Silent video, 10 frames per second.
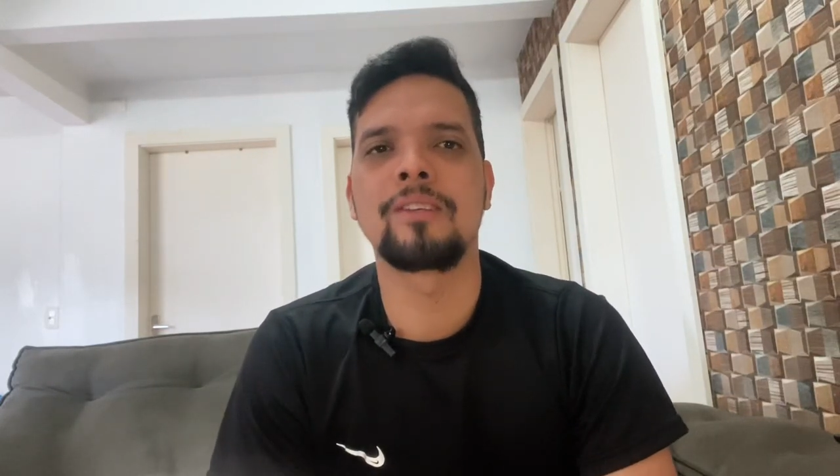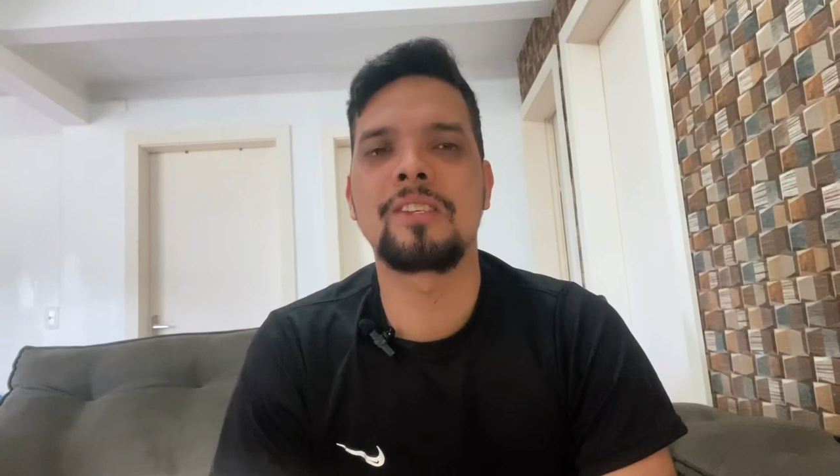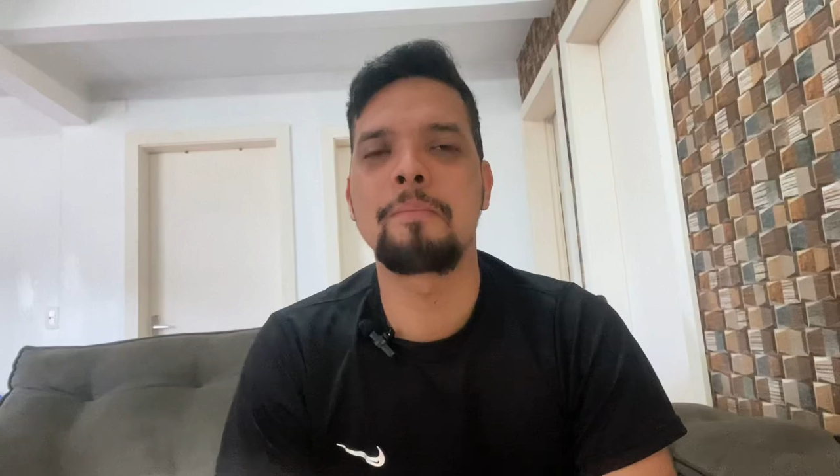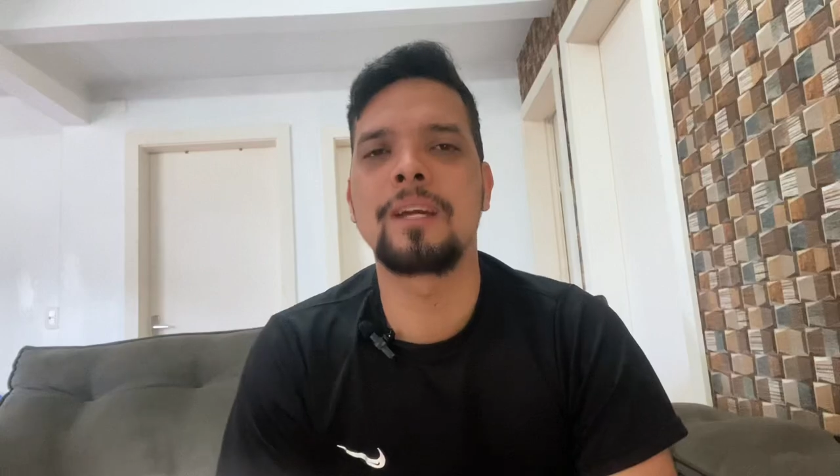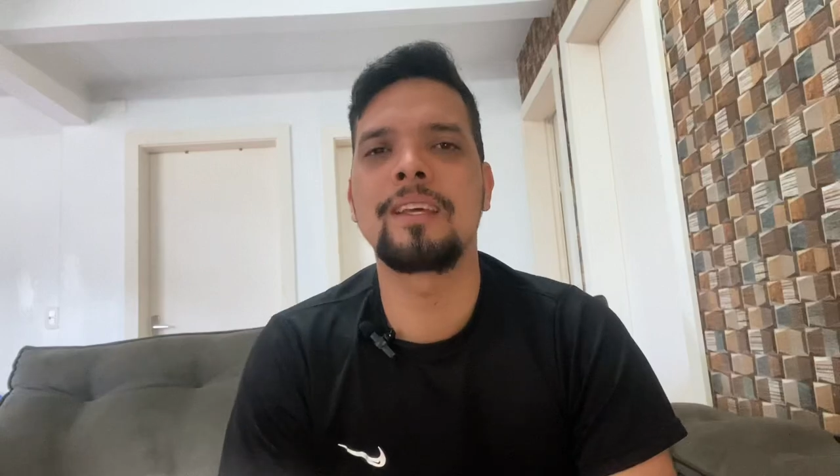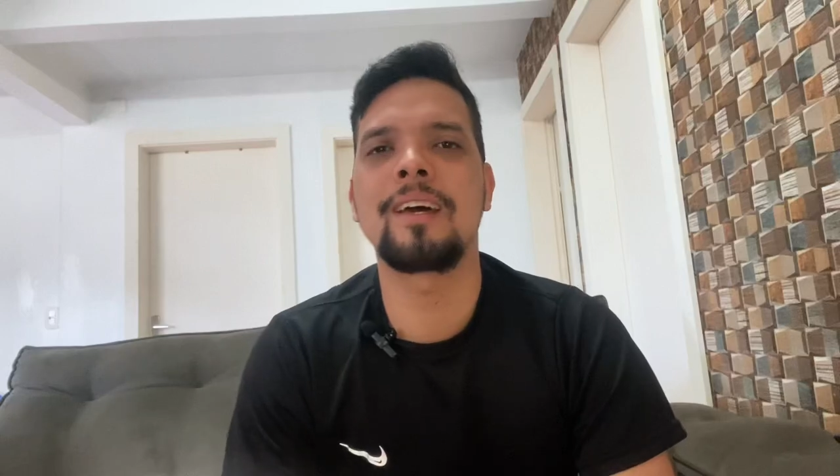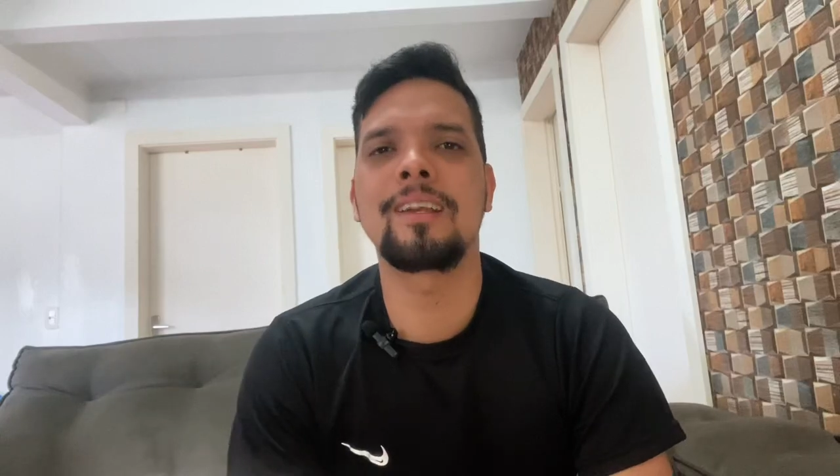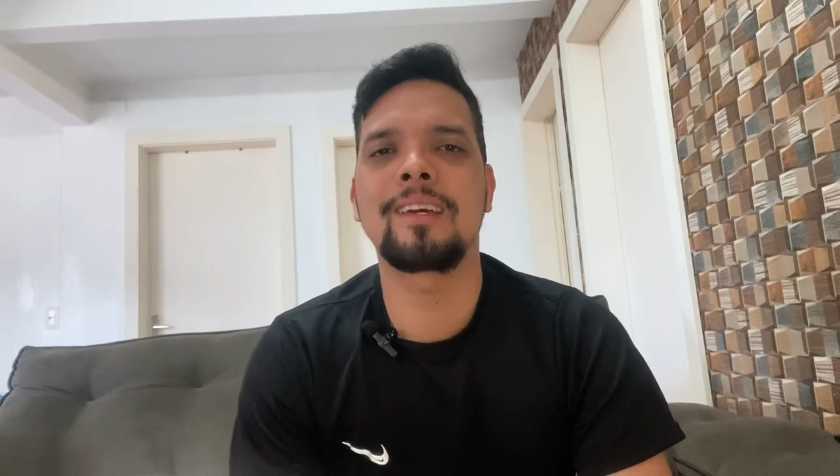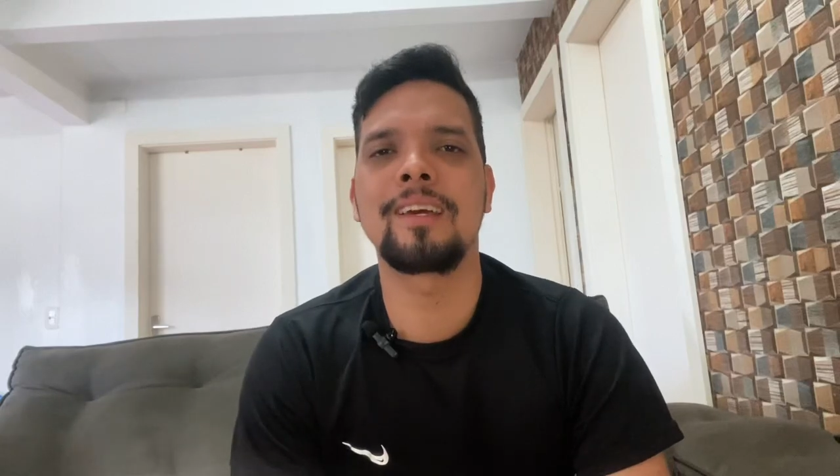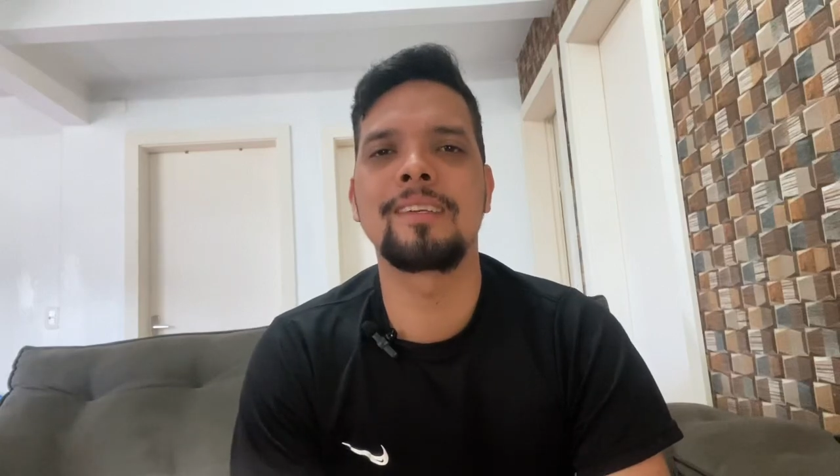Sin más
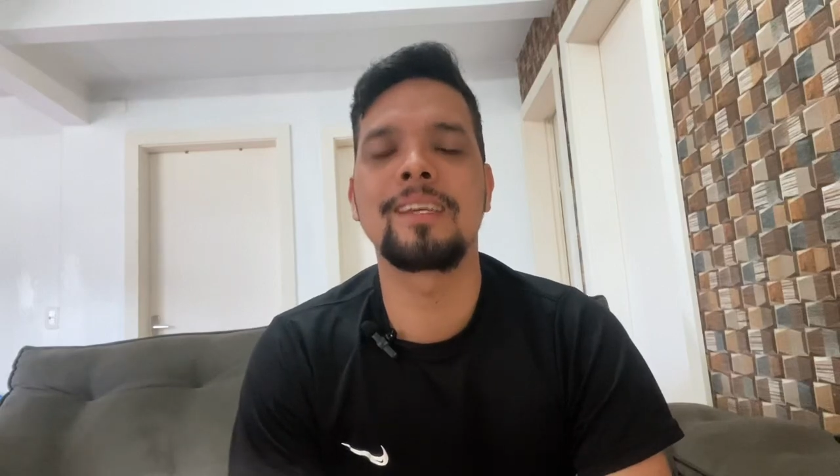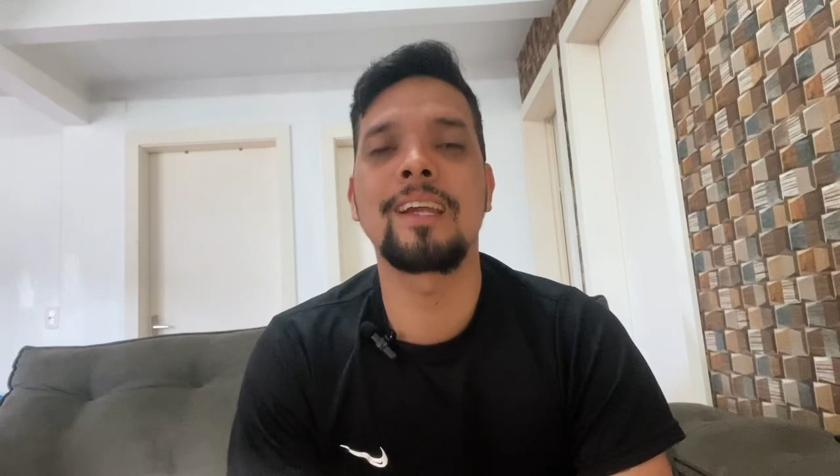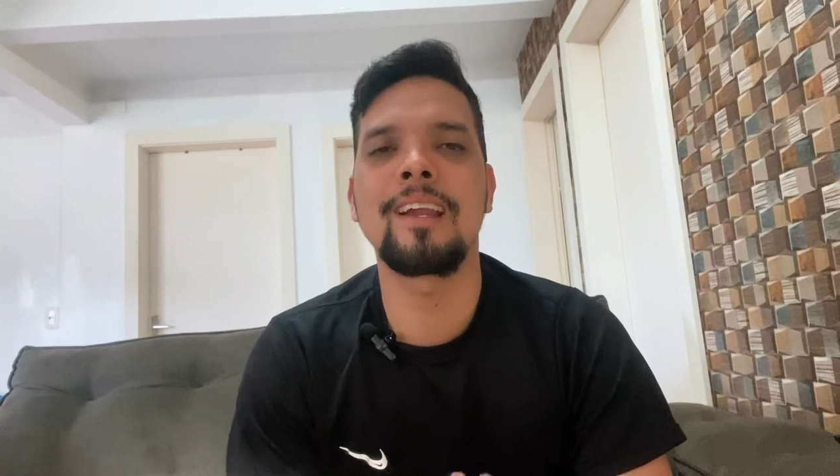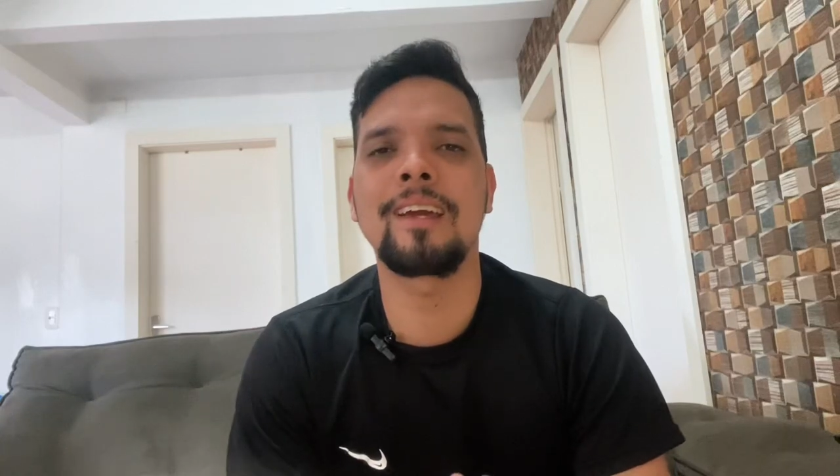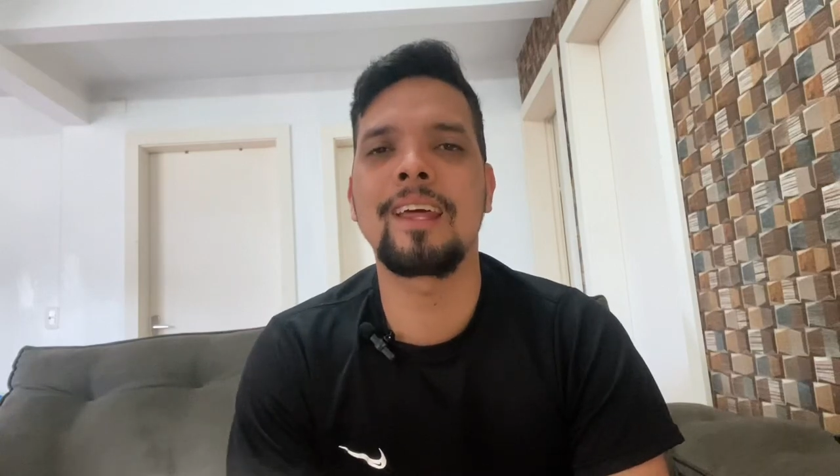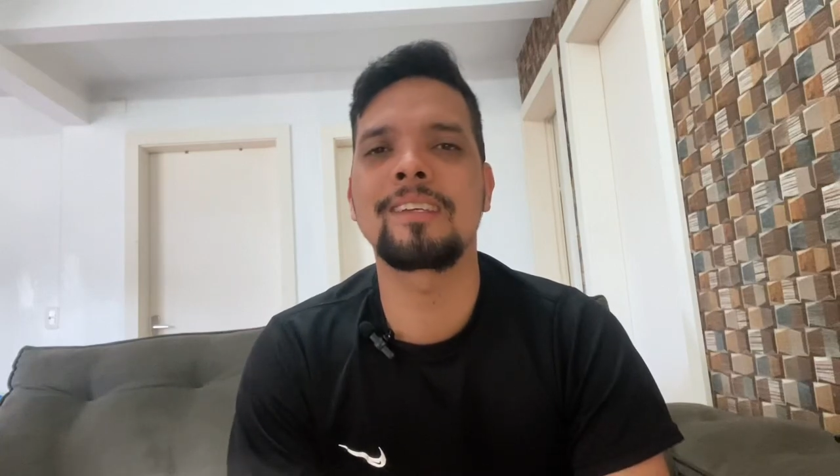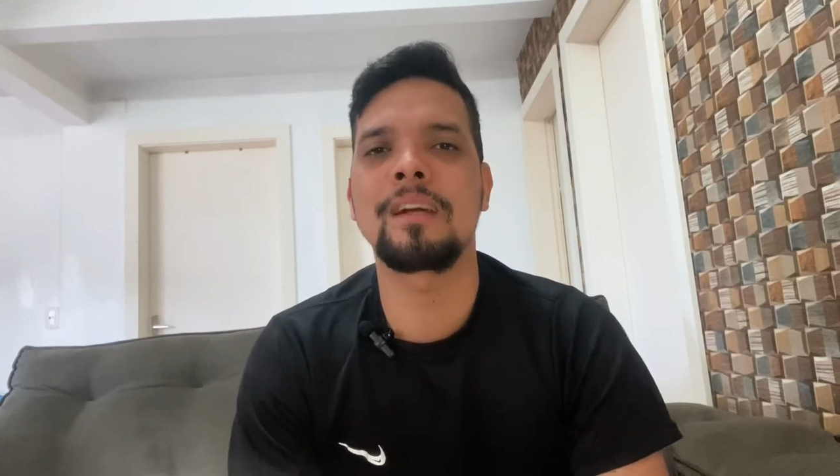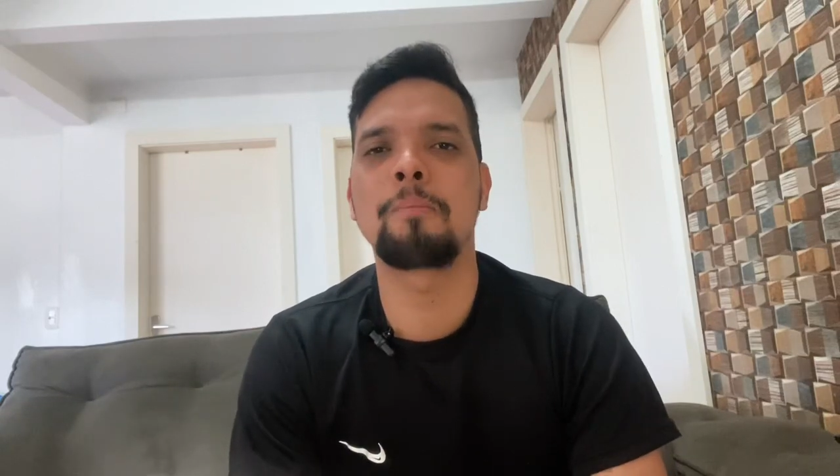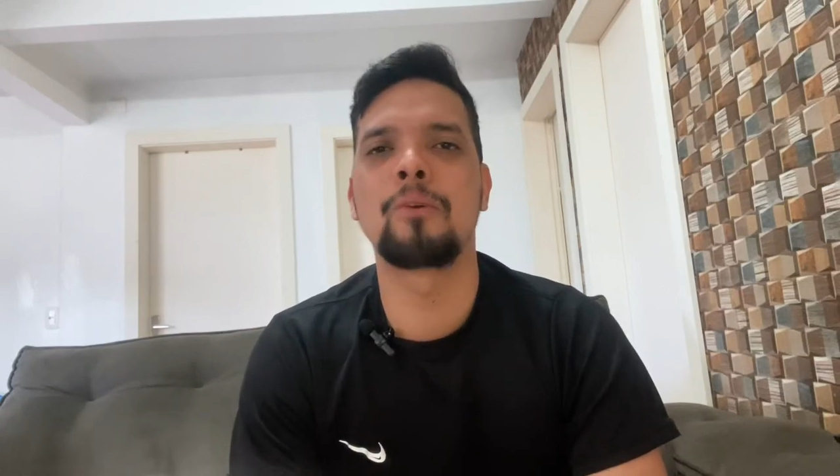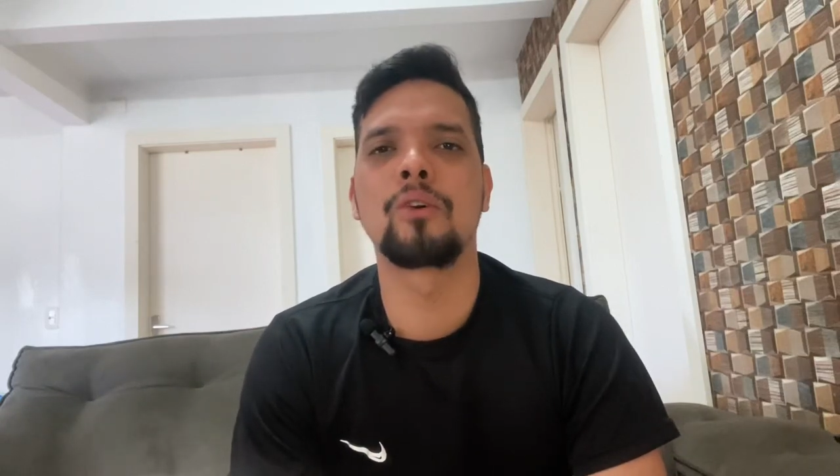nada que decirle,
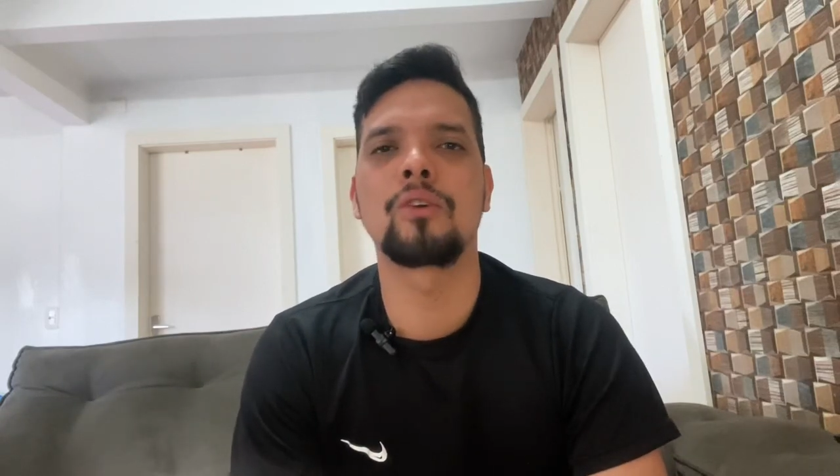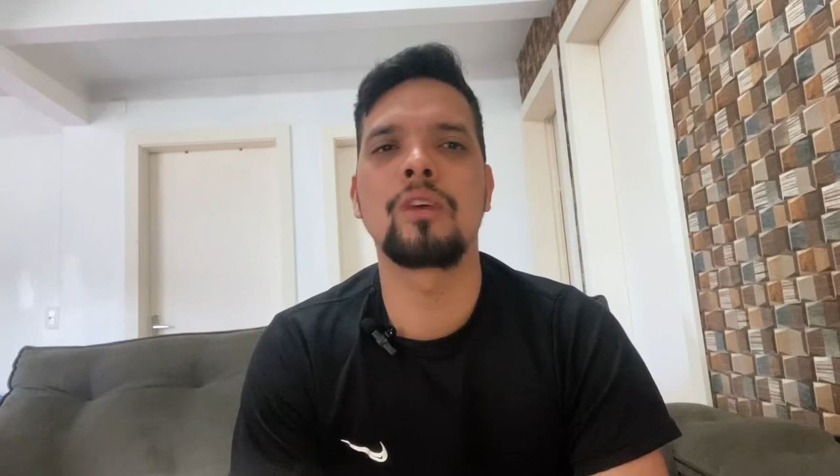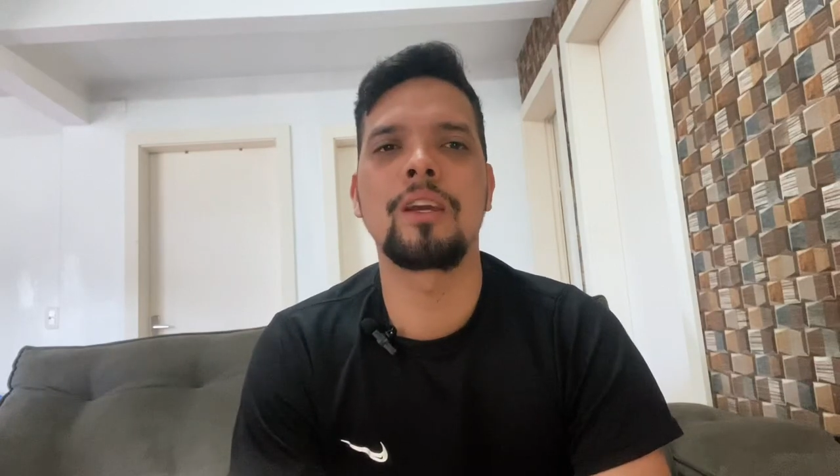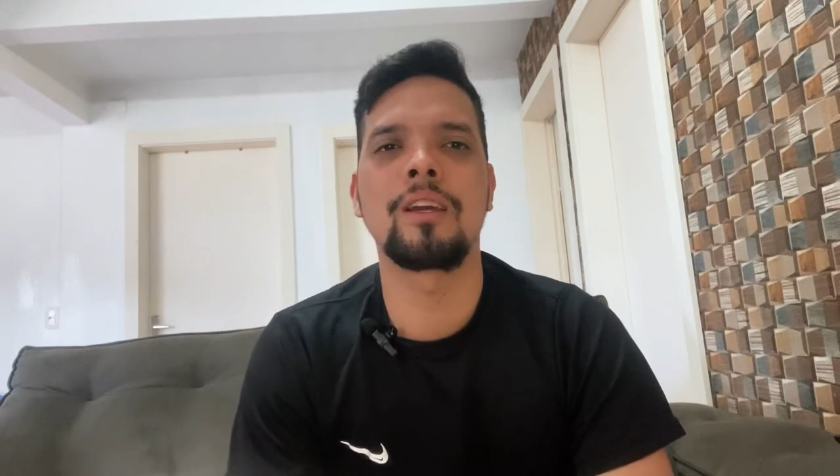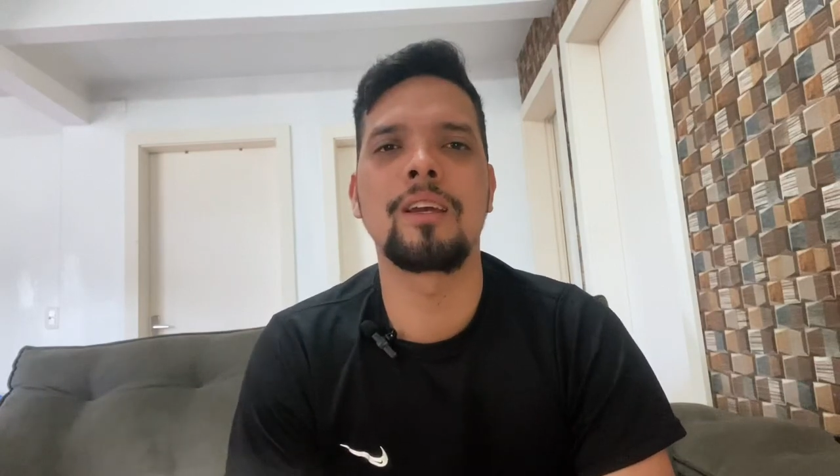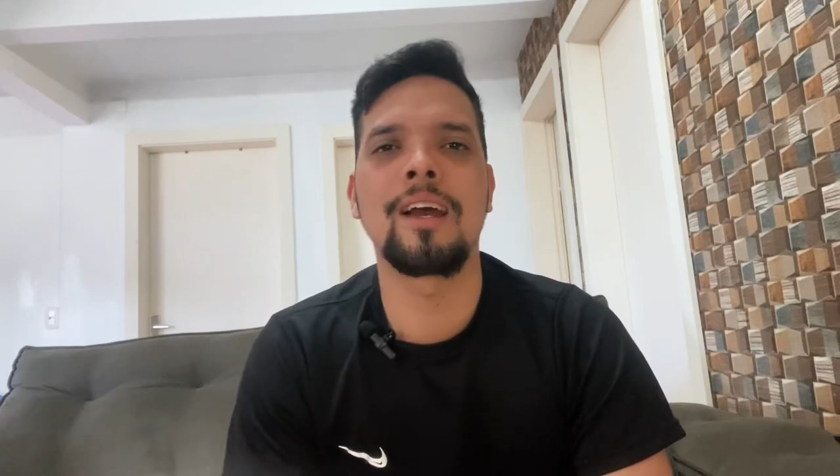gracias por eh,